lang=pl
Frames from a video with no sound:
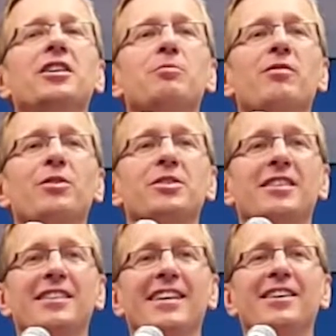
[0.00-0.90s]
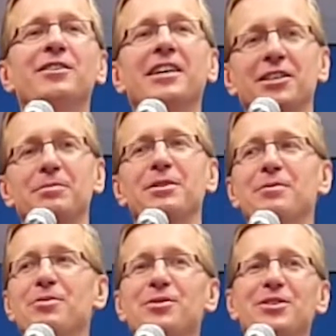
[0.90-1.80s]
To już nie jest mowa o strategii. No
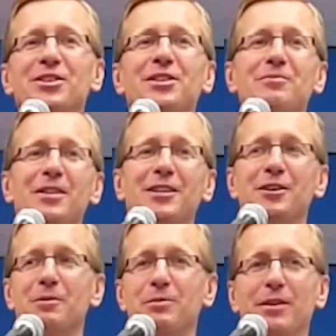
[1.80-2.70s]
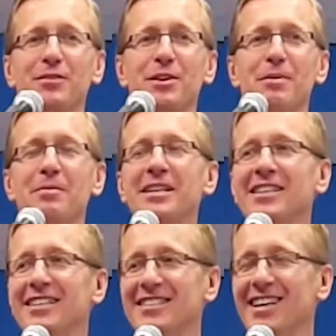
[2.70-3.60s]
tak ciebie nie było tydzień temu, dlatego masz prawo
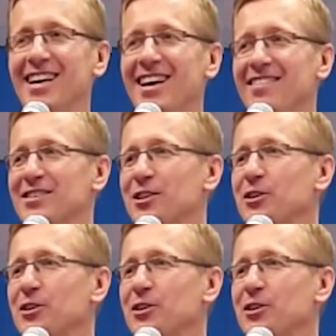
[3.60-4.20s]
nie pamiętać.